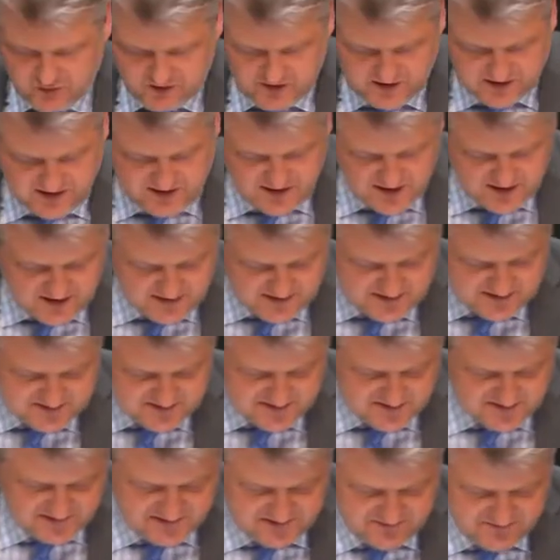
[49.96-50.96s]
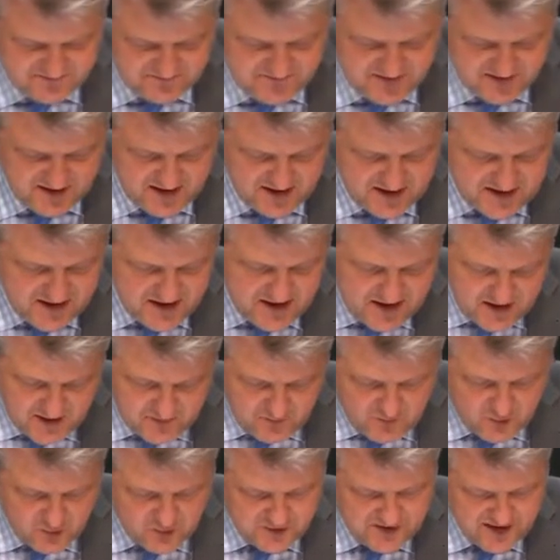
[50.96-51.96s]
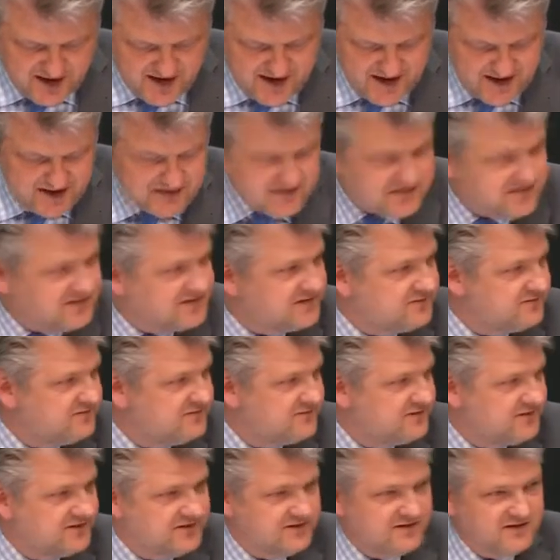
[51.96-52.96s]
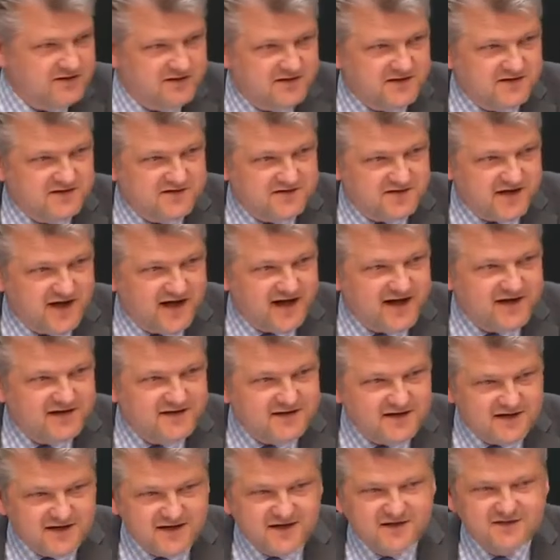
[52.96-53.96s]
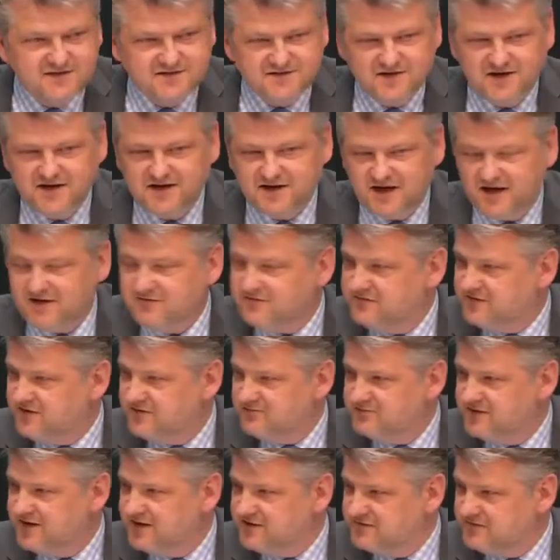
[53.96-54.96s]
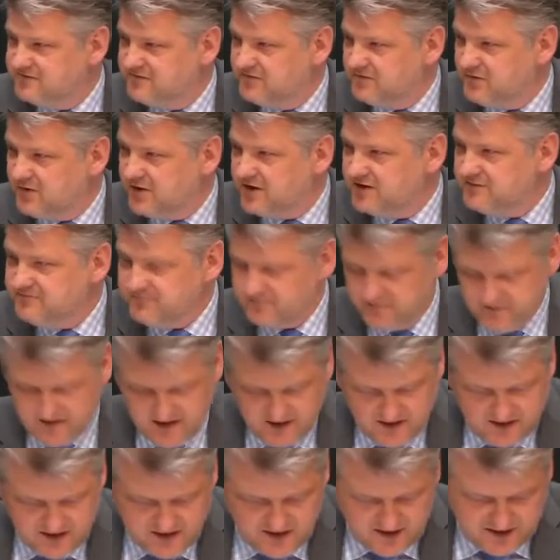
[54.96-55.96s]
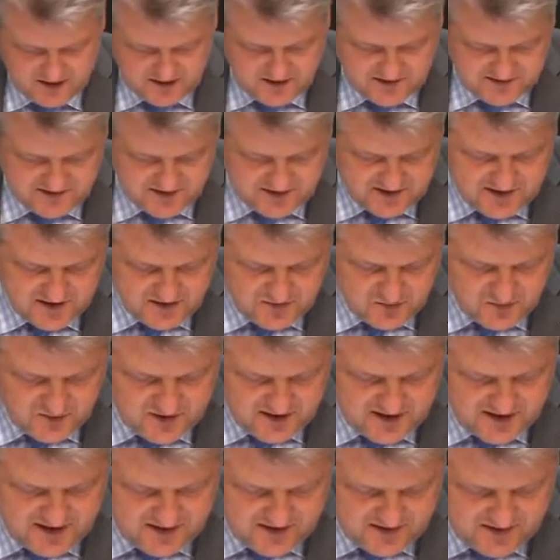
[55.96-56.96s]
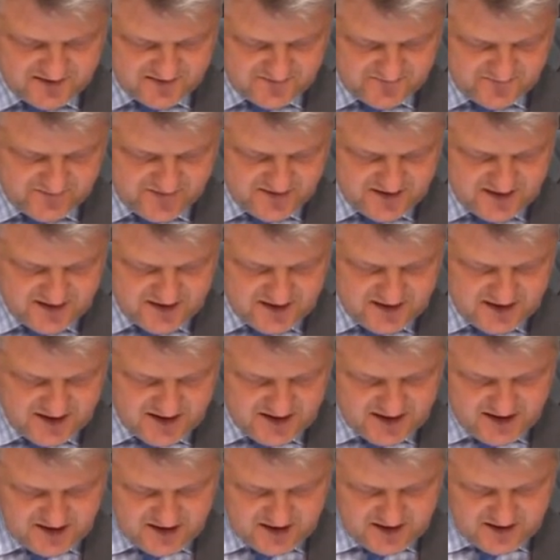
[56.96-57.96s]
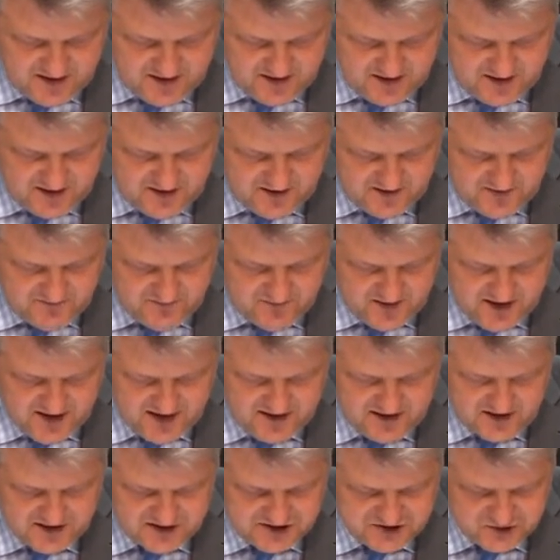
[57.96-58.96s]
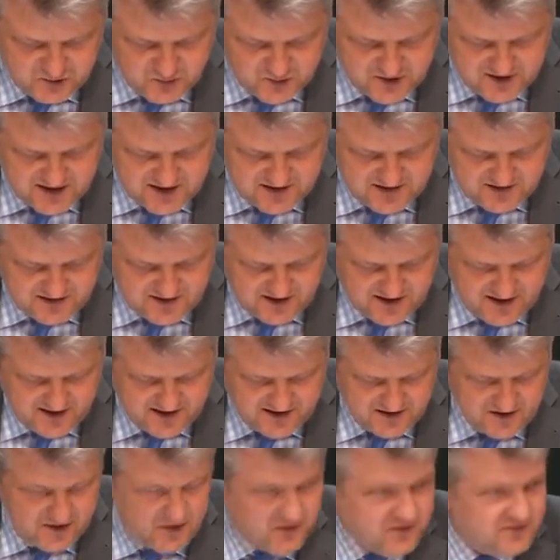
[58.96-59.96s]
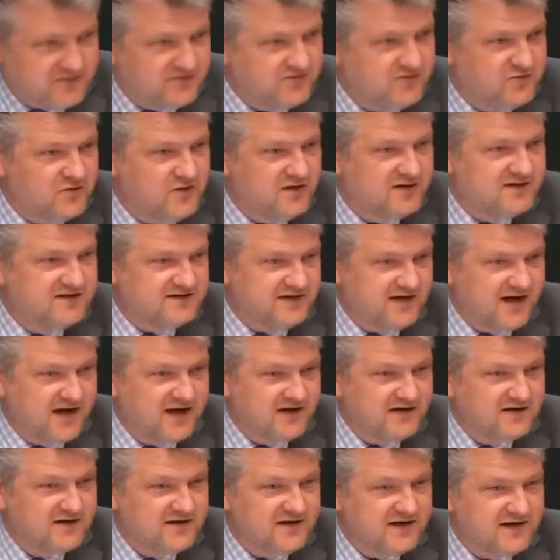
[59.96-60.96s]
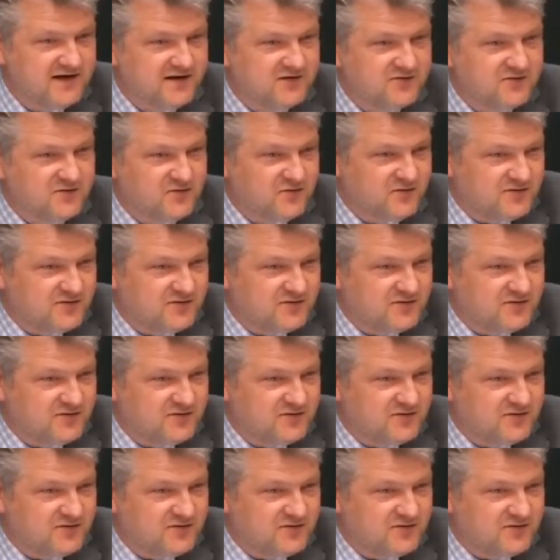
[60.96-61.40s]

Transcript: Gründen erledigt ist. Punkt 1. Die Zahlen liegen seit Anfang März vor. Das hat der Kollege ähm, Heiner Scholing gerade ausführlich dargelegt